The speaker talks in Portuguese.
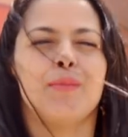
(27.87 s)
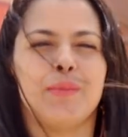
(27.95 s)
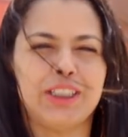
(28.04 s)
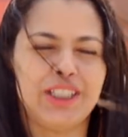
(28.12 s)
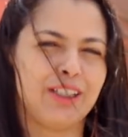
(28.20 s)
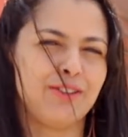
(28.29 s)
o
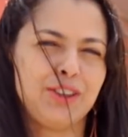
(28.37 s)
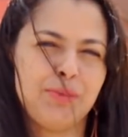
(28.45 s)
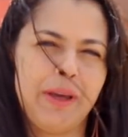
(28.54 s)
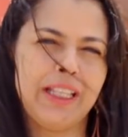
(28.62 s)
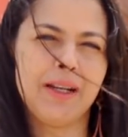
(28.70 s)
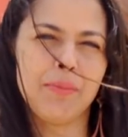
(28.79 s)
machado de
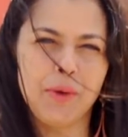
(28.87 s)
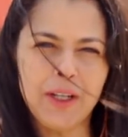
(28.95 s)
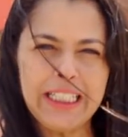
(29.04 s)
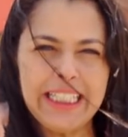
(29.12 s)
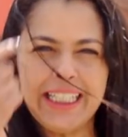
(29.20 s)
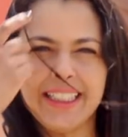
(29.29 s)
pedra
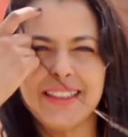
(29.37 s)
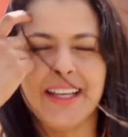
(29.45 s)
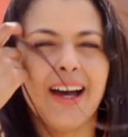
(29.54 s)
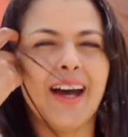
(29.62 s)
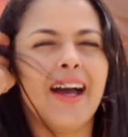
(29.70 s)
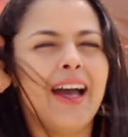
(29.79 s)

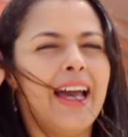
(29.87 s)
polida.